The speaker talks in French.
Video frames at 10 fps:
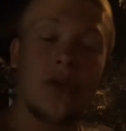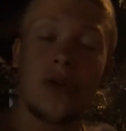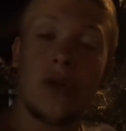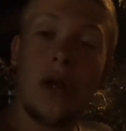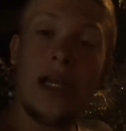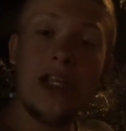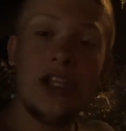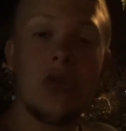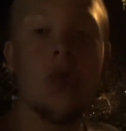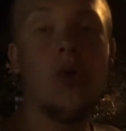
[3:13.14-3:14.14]
Donc les
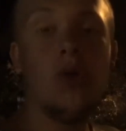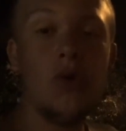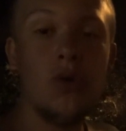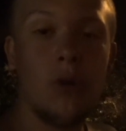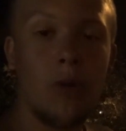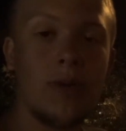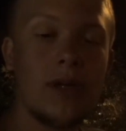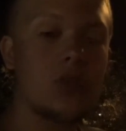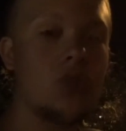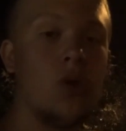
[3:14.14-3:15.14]
geckos en
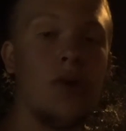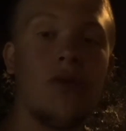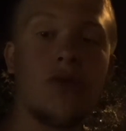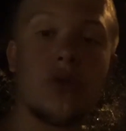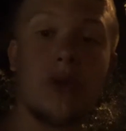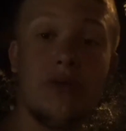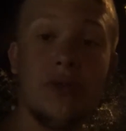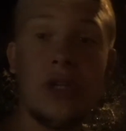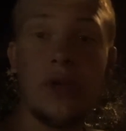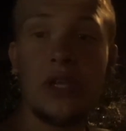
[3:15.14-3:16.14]
plein jour vont se
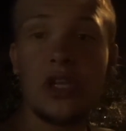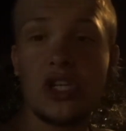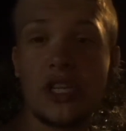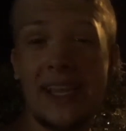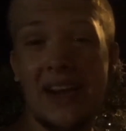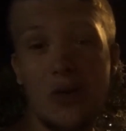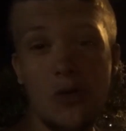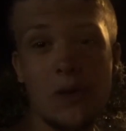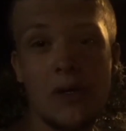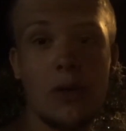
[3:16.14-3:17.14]
réfugier dans des cachettes à
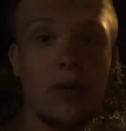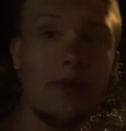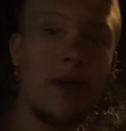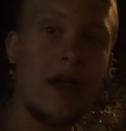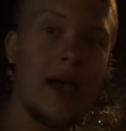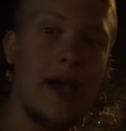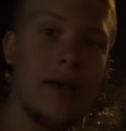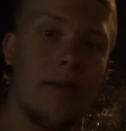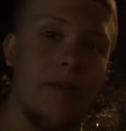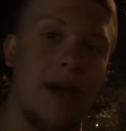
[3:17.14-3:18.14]
l'ombre et quand même
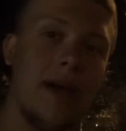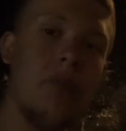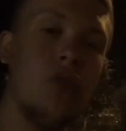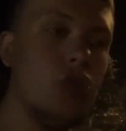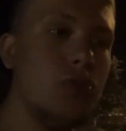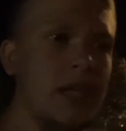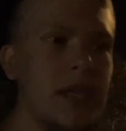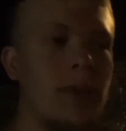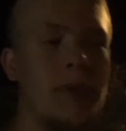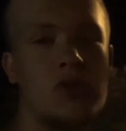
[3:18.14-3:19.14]
pas
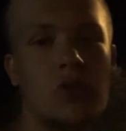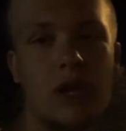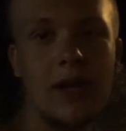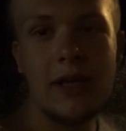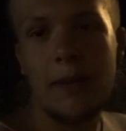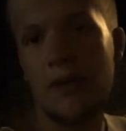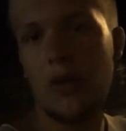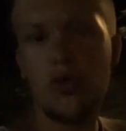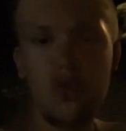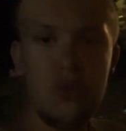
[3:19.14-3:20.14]
humide parce que là il n'y a pas
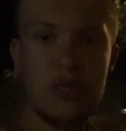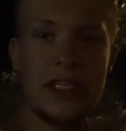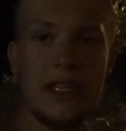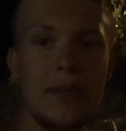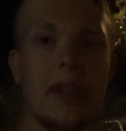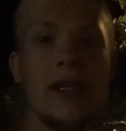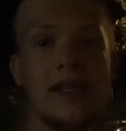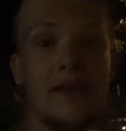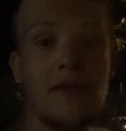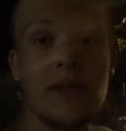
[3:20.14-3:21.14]
trop d'humidité mais
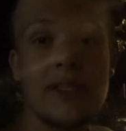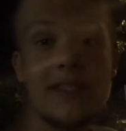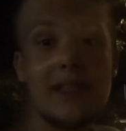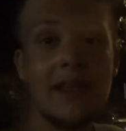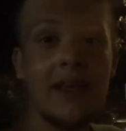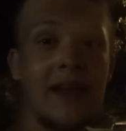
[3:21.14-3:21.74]
on va essayer